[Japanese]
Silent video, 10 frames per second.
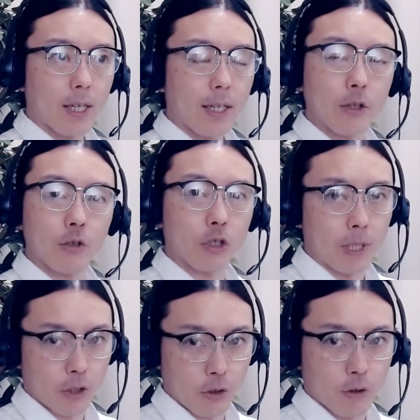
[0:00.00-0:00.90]
たとし
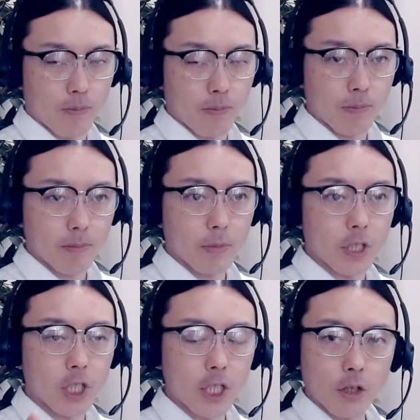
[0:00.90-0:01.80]
ましょう。
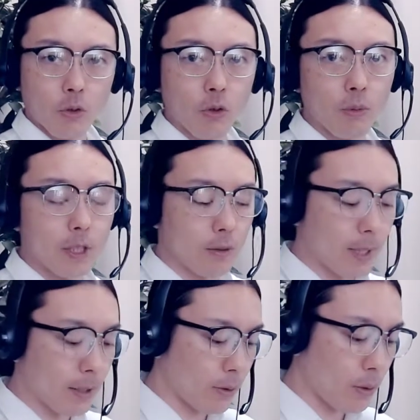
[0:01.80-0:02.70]
じっとこう見つ
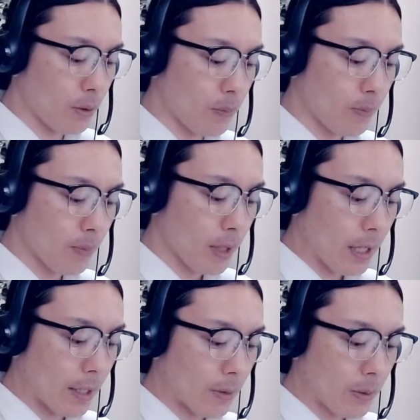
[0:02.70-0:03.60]
めると、
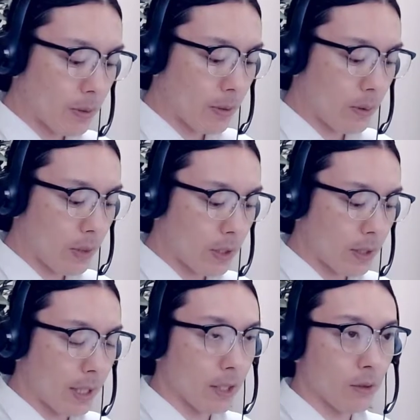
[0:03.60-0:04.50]
えそうするとです
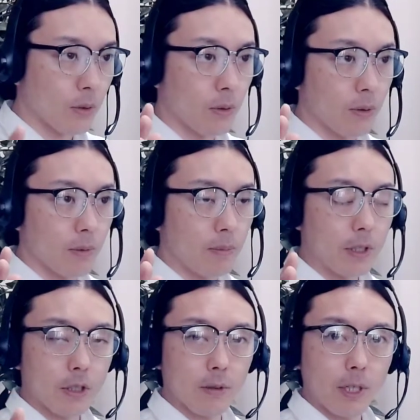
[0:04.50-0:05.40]
ね、その見
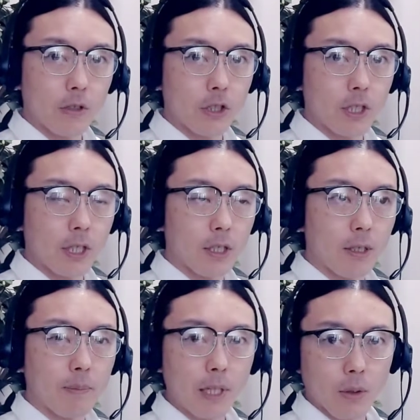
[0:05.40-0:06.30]
つめる視線に
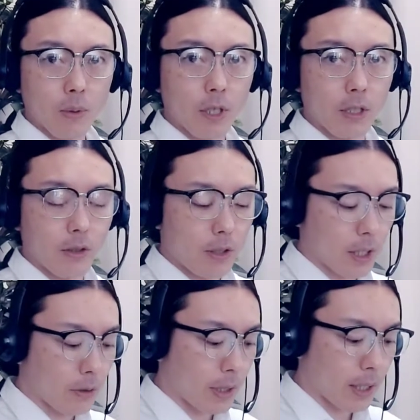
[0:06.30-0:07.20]
パッと気づいて
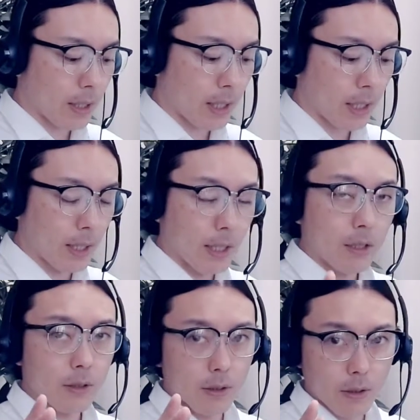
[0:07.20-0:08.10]
くれて、
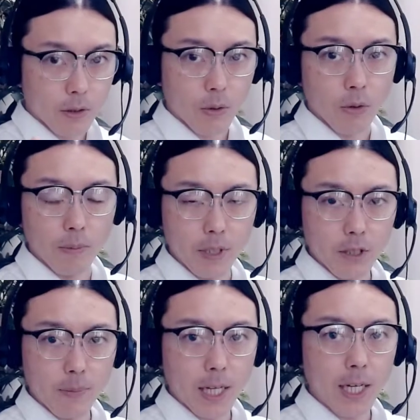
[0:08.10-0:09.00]
すぐこう見
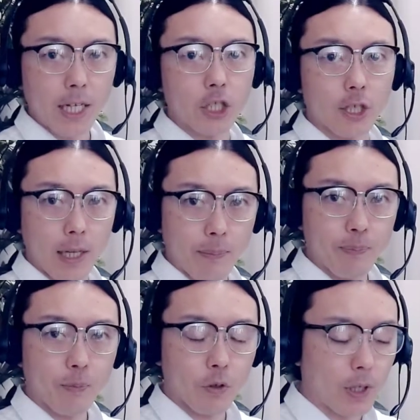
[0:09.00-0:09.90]
つめ返して
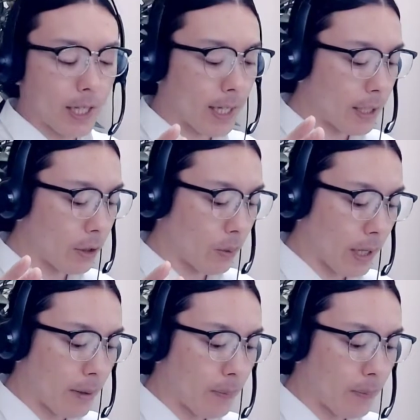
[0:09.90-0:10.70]
くれたりとか、